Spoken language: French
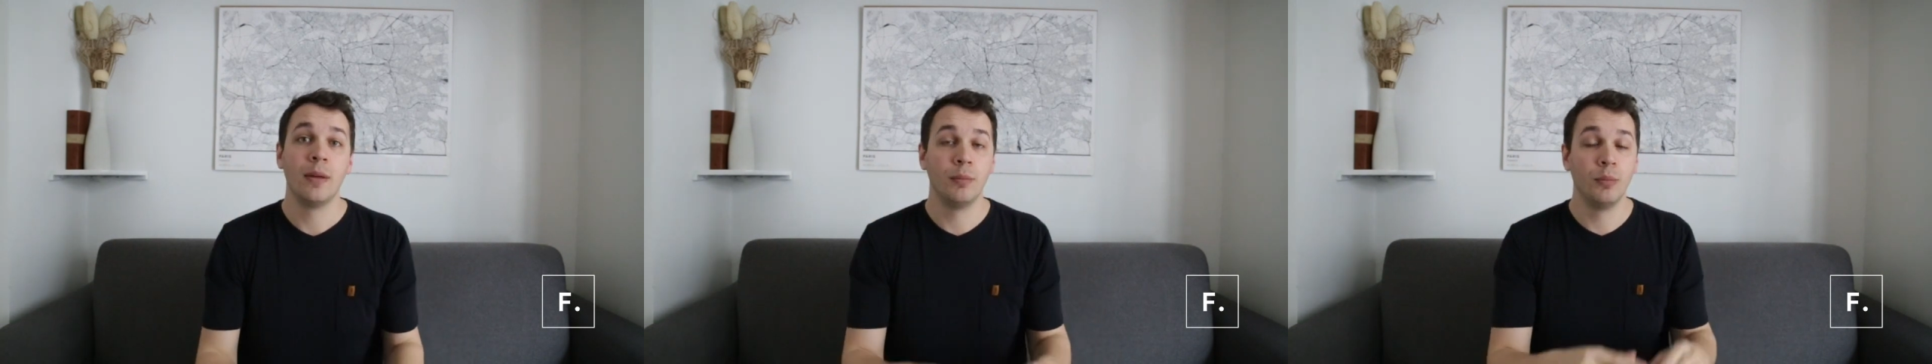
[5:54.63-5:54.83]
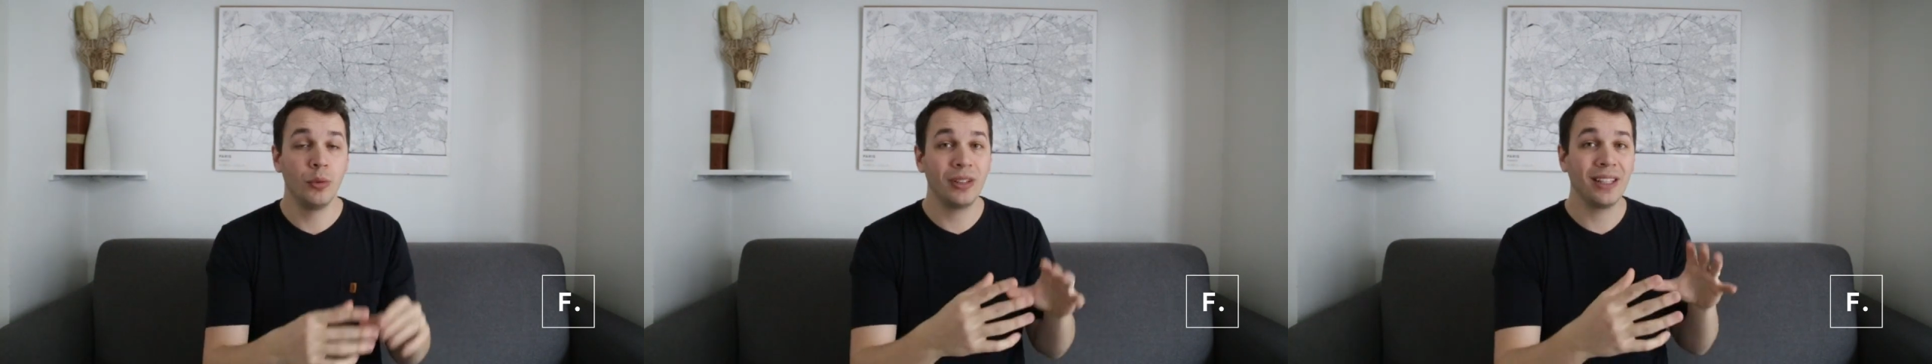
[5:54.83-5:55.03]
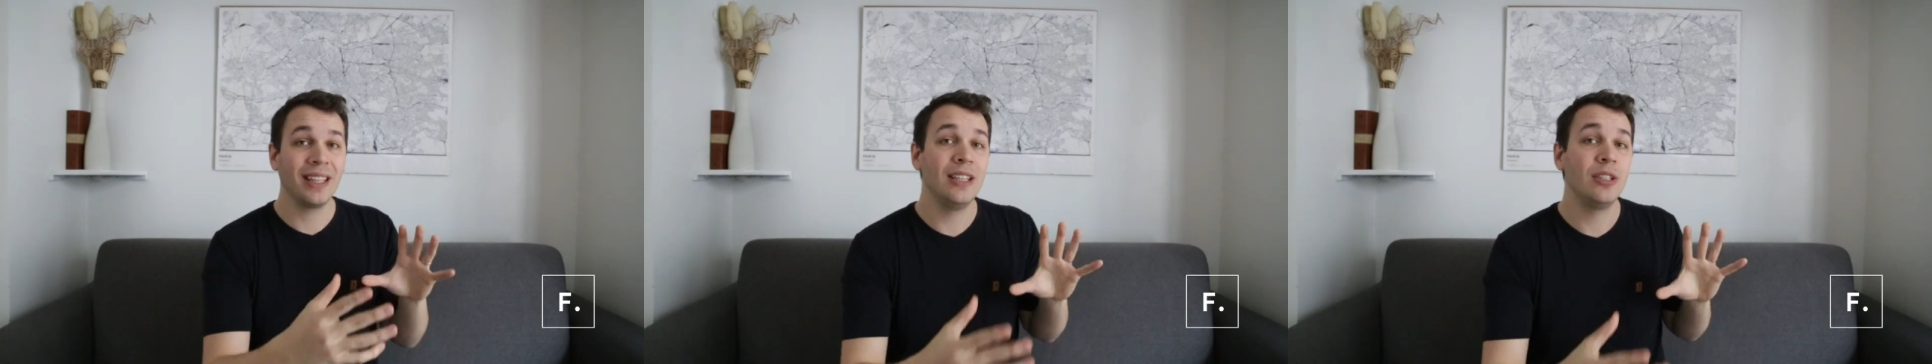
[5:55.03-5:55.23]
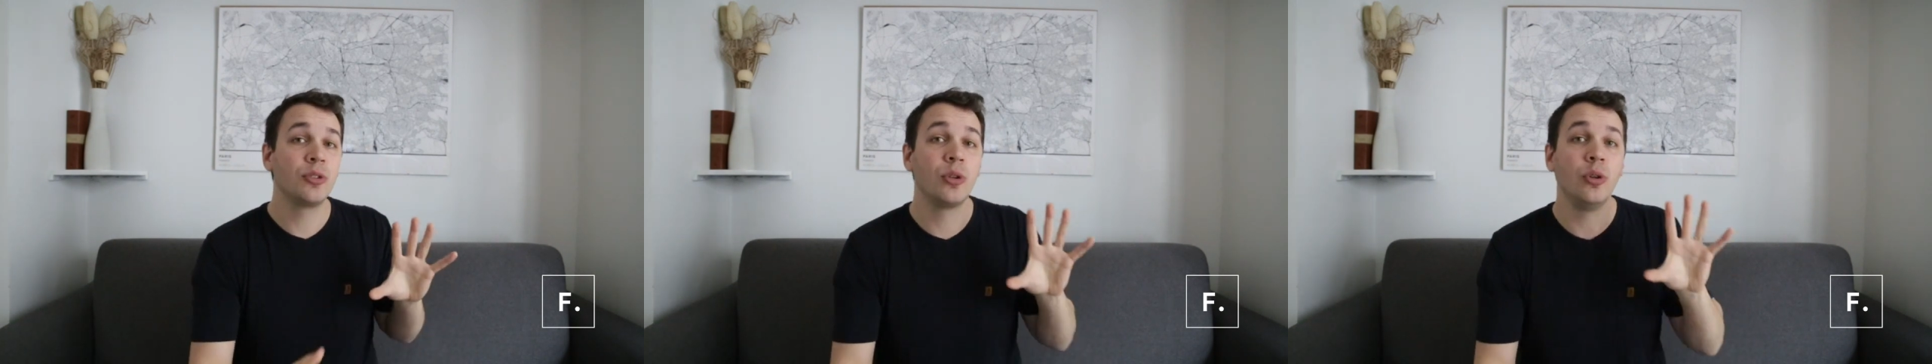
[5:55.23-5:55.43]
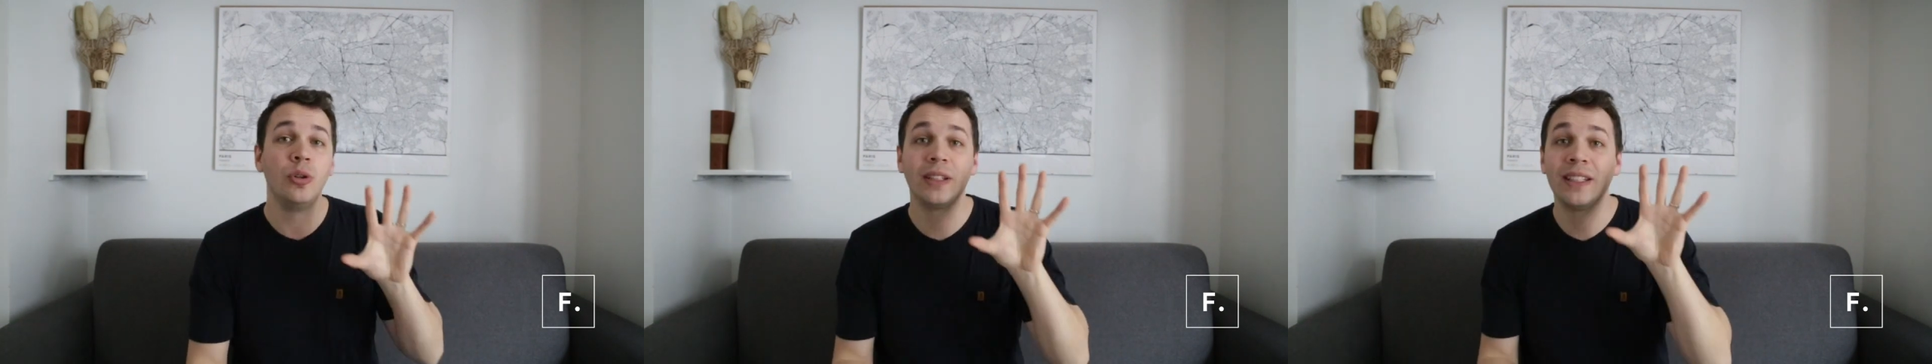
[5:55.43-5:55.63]
montrer
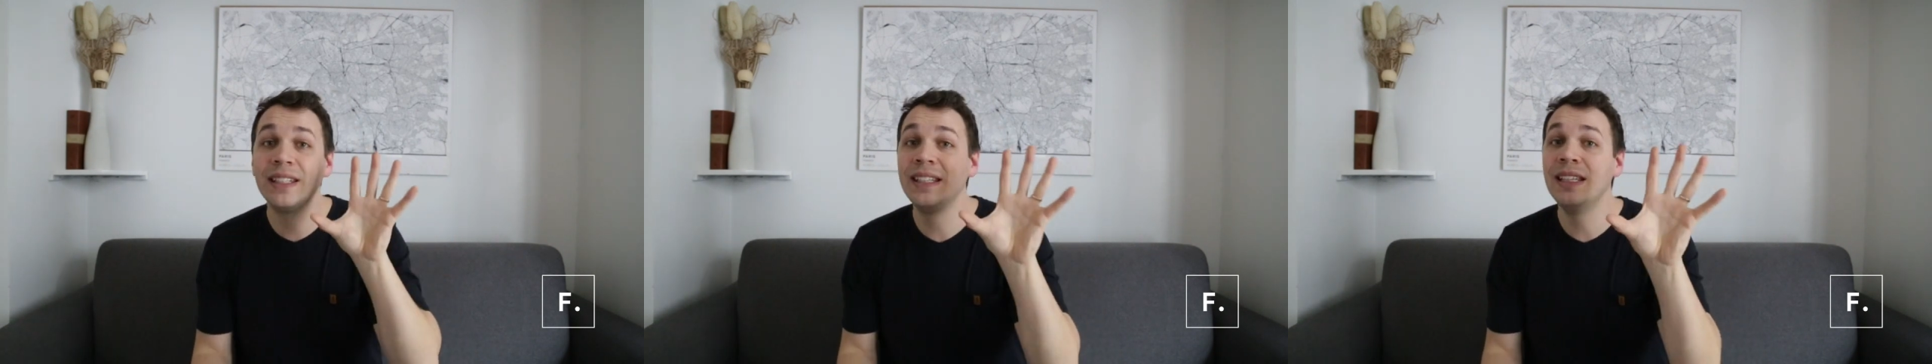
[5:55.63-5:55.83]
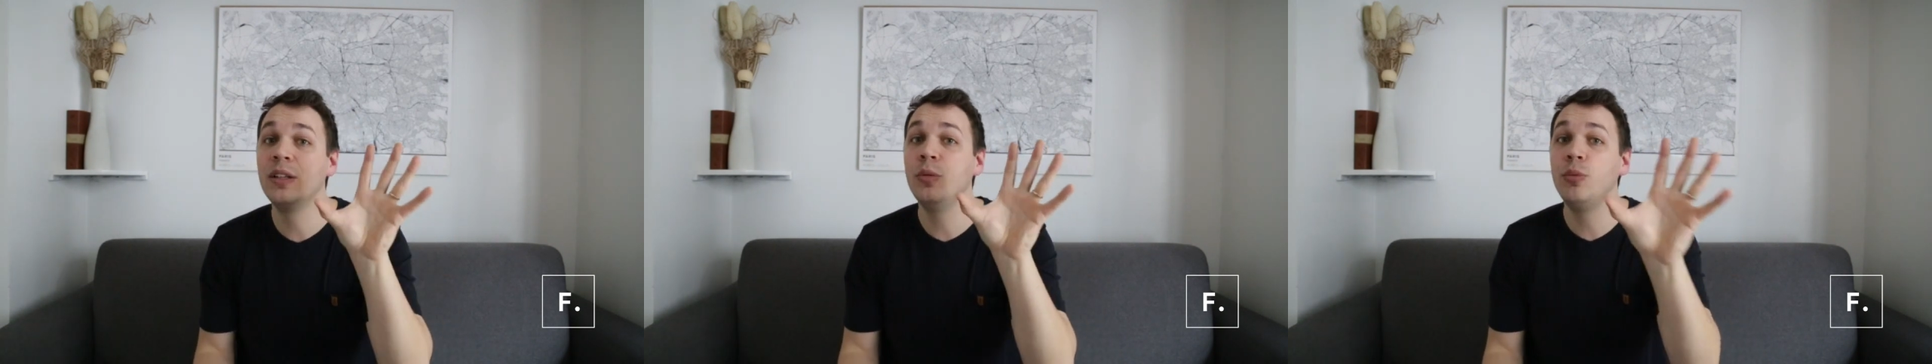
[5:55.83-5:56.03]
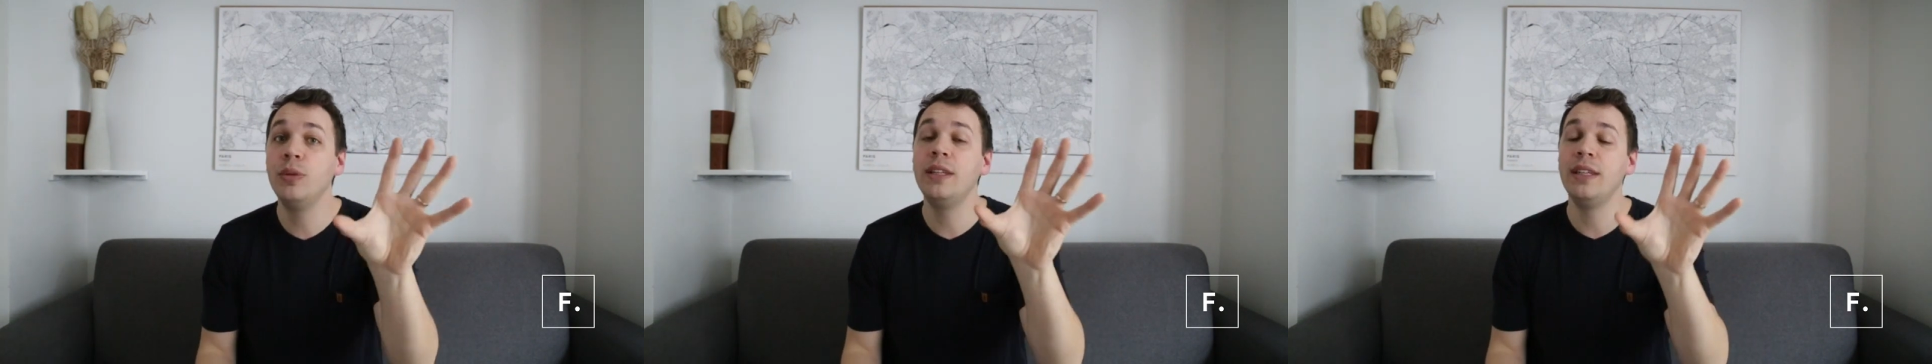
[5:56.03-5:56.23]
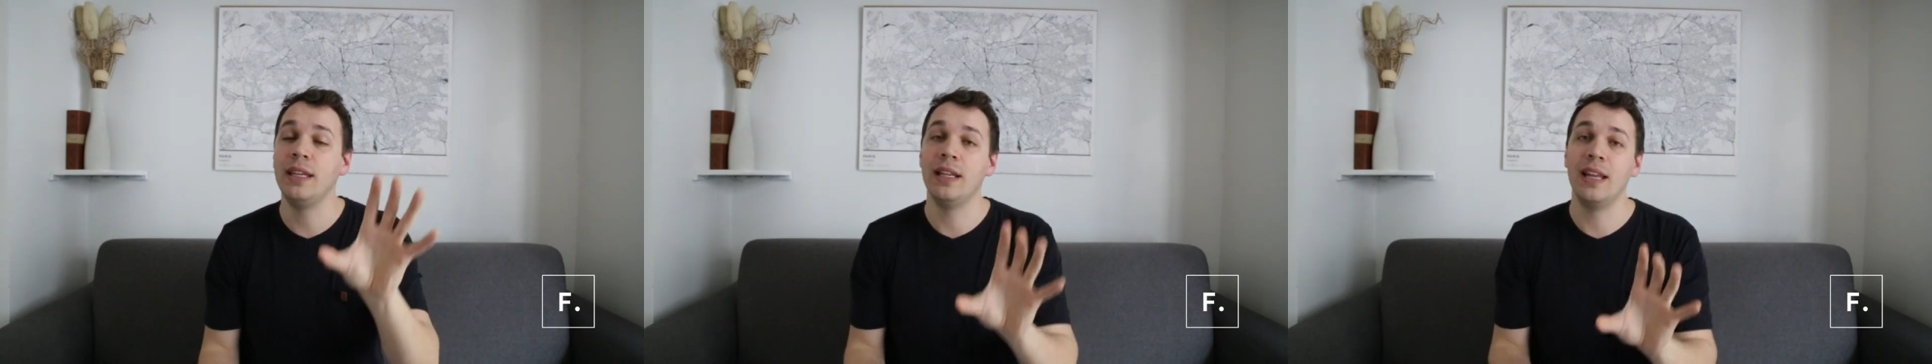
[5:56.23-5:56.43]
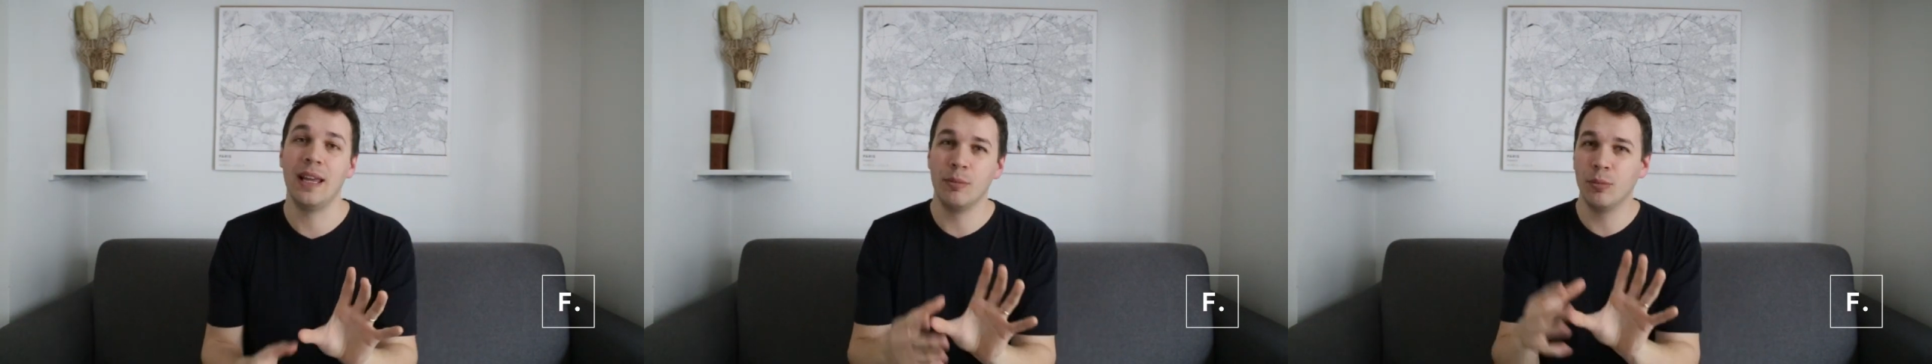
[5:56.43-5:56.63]
ce que, qui lui
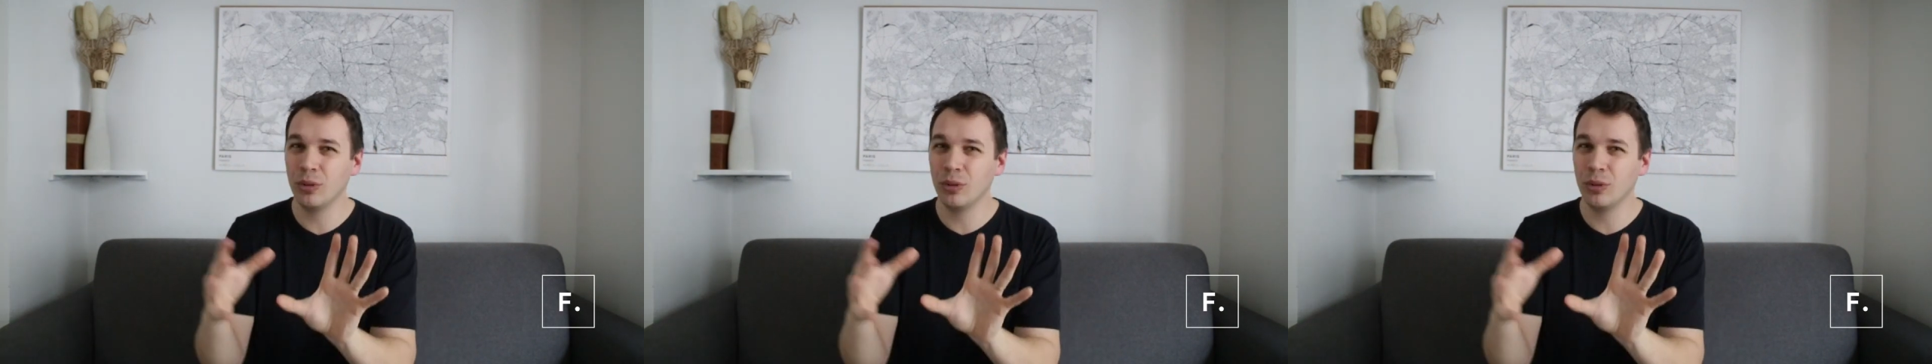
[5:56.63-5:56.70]
il est,